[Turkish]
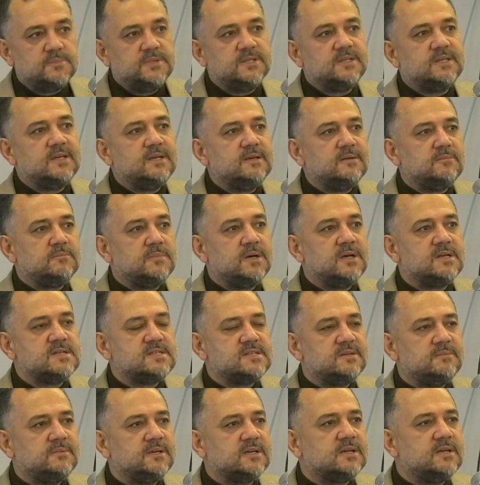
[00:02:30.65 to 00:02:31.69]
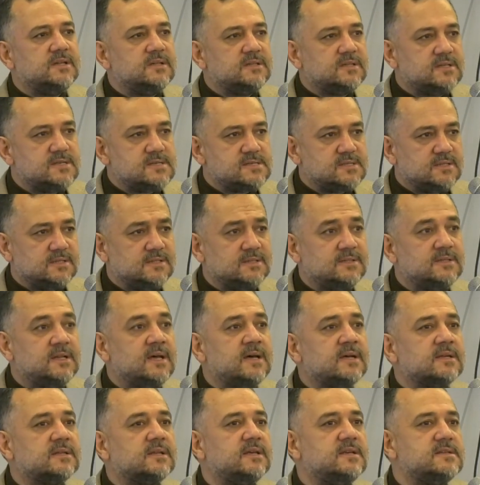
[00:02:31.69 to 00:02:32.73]
bir de malzeme kalitesinin
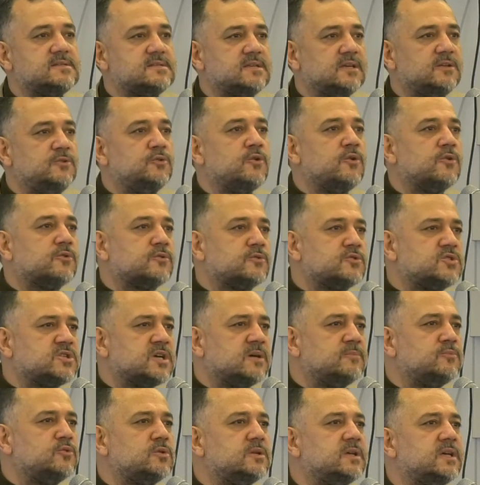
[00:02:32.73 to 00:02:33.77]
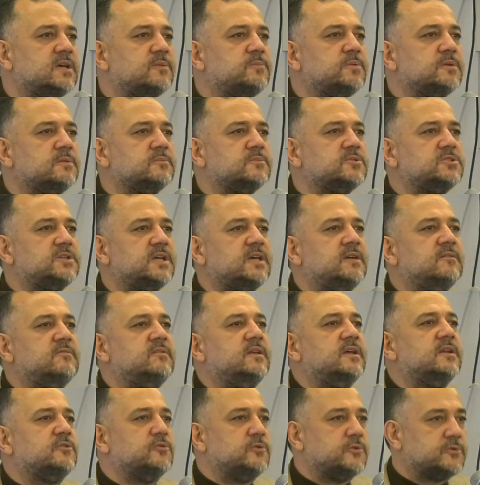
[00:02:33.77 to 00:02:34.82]
neredeyse yok, çamurla yapılmış
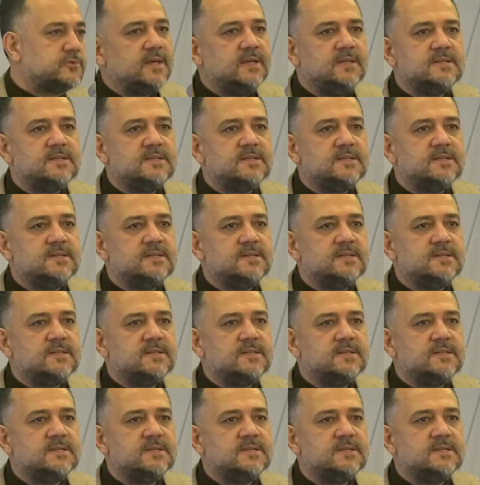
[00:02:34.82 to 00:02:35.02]
evleri gördük.